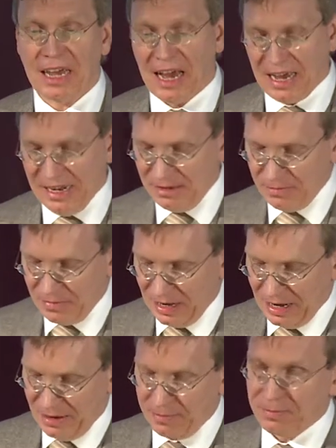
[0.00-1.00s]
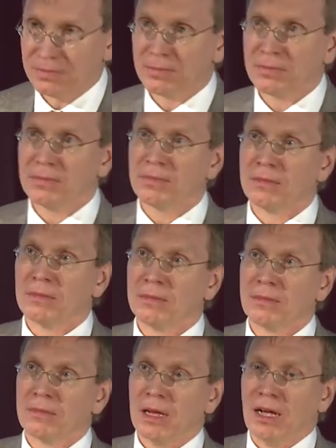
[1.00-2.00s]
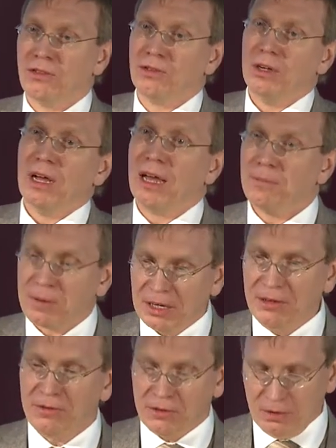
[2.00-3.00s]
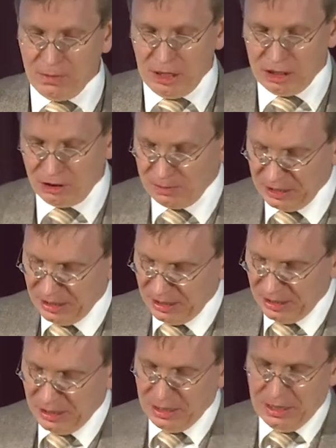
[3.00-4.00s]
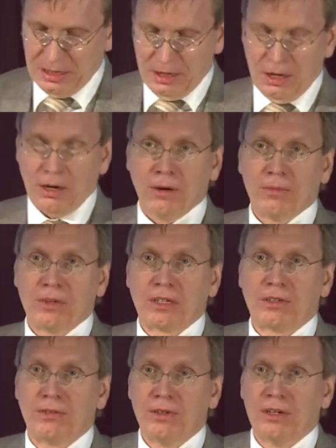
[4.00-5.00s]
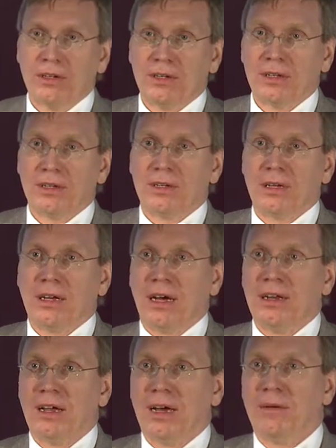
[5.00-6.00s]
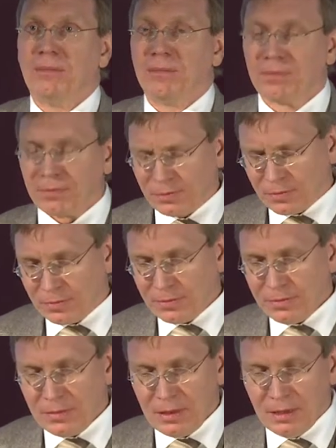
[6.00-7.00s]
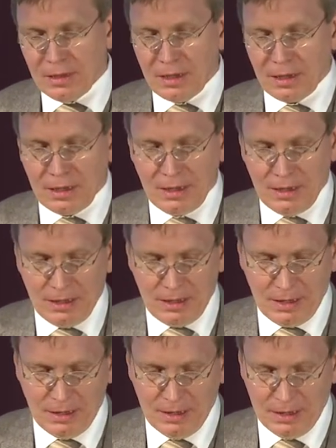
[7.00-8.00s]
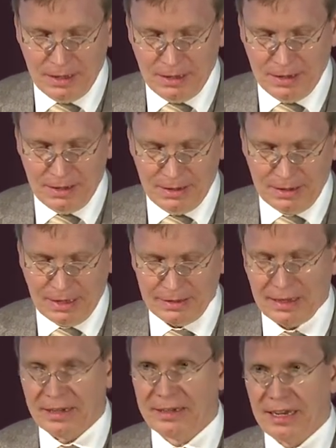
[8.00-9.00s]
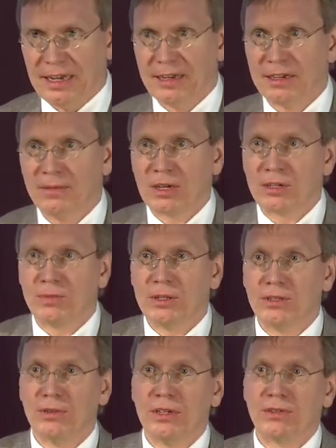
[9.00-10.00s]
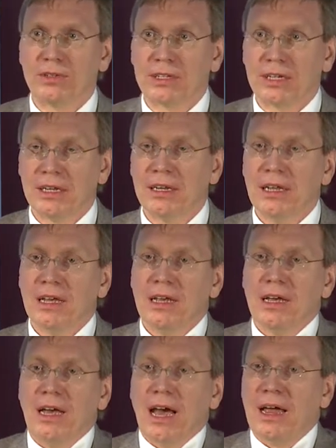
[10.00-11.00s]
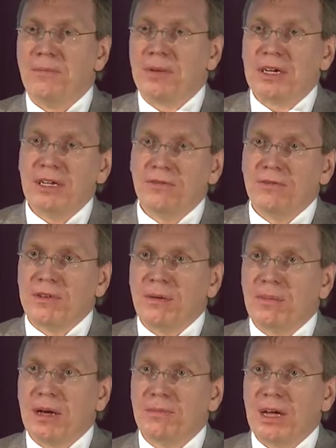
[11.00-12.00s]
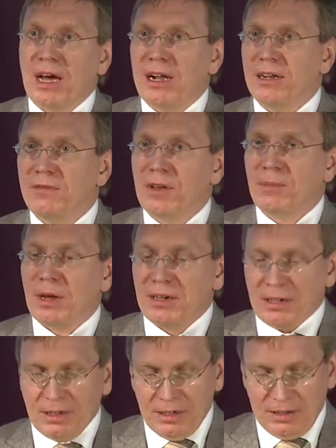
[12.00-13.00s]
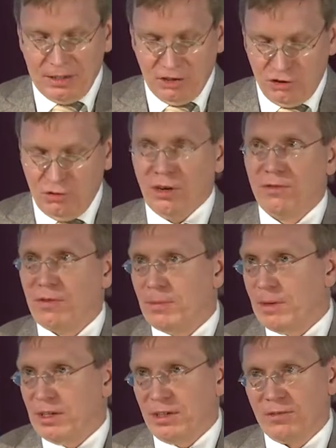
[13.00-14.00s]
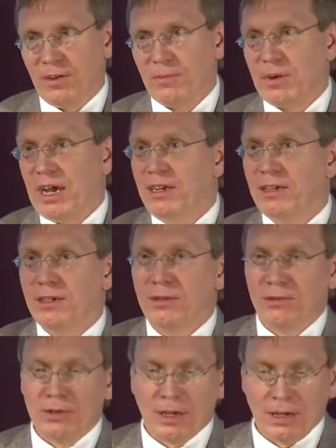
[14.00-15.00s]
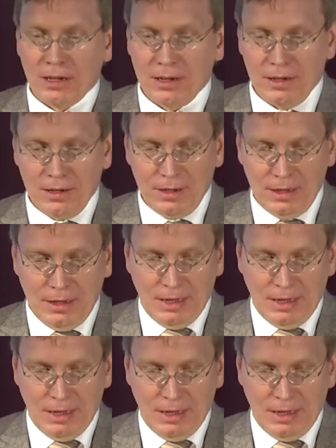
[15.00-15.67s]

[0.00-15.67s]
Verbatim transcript: erhalten bleiben. Also ein Brief zum Beispiel, um das zu, äh, an einem äh, ganz alltäglichen Beispiel zu illustrieren. Ein Brief, der bleibt erhalten, wenn man ihn nicht zerstört, wenn man ihn nicht verbrennt oder